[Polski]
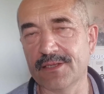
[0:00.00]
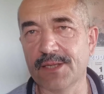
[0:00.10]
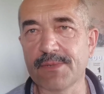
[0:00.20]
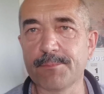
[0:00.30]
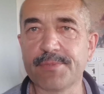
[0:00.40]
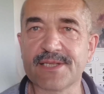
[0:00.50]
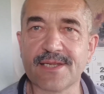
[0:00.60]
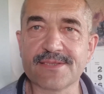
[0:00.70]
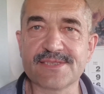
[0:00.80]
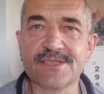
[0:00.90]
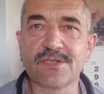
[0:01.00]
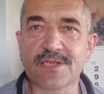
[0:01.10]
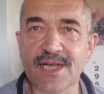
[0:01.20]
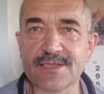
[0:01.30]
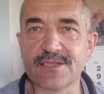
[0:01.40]
Nie mam pretensji do
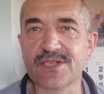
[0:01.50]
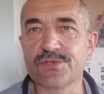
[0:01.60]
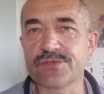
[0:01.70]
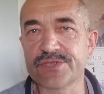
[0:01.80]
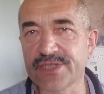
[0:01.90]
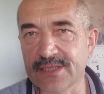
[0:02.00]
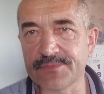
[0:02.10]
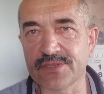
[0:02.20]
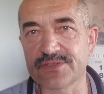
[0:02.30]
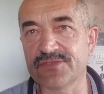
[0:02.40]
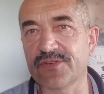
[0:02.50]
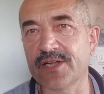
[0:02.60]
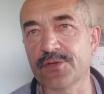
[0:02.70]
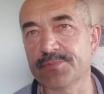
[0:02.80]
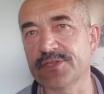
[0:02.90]
radnych, którzy się tam nie
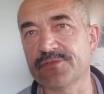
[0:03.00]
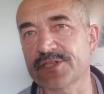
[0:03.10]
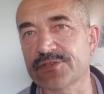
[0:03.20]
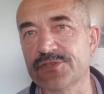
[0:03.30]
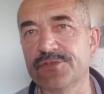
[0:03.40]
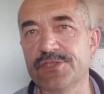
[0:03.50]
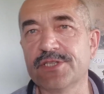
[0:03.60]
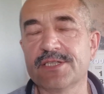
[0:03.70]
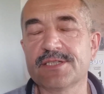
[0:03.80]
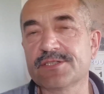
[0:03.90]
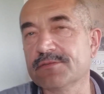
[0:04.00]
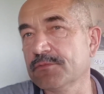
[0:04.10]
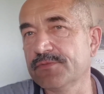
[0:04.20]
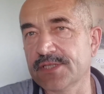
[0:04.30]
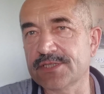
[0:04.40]
odzywają, ponieważ oczywiście też
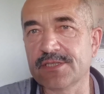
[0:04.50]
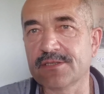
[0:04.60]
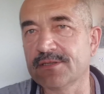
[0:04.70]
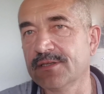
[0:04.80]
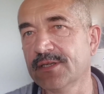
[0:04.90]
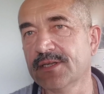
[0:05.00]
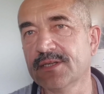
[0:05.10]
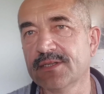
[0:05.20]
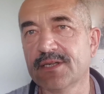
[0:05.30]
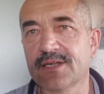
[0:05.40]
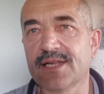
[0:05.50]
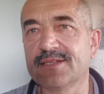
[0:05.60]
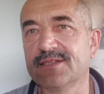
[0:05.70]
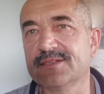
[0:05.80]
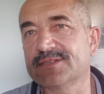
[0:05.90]
również do
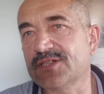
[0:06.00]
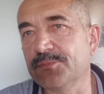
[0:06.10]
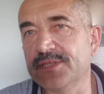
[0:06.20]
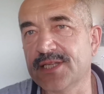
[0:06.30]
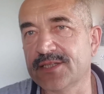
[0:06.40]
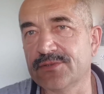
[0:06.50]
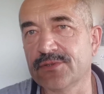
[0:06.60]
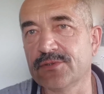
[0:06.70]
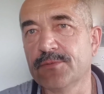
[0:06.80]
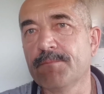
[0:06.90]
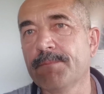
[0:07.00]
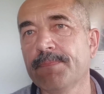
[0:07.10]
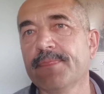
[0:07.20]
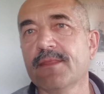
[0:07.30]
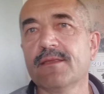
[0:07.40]
radnych z Komitetu
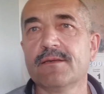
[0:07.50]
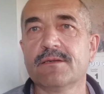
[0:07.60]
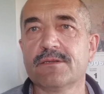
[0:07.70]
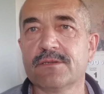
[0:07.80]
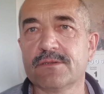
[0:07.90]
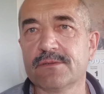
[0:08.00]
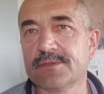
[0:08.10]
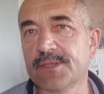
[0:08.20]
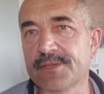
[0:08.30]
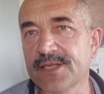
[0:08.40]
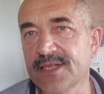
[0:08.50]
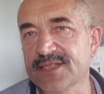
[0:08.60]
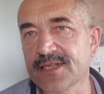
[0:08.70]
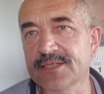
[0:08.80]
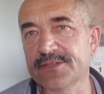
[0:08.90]
y, Dobrej
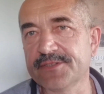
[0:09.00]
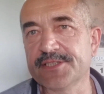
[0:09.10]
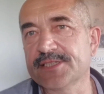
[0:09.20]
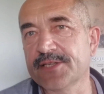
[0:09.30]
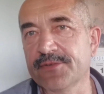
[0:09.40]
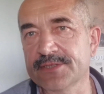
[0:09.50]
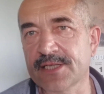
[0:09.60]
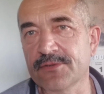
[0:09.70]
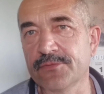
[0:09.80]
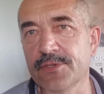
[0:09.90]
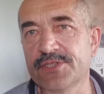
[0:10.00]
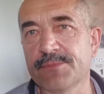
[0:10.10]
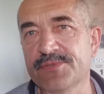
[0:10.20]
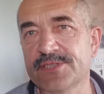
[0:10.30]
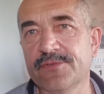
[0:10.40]
Alternatywy, gdzie zachowują
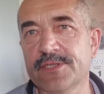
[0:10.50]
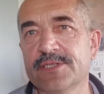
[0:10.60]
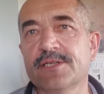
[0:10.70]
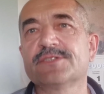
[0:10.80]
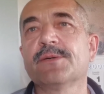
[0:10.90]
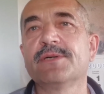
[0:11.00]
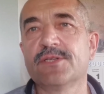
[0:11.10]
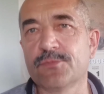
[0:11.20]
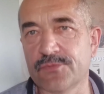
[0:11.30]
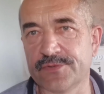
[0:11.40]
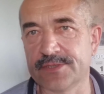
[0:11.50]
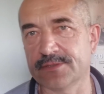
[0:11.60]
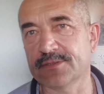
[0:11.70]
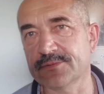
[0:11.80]
się przyzwoicie. No co będą mówić?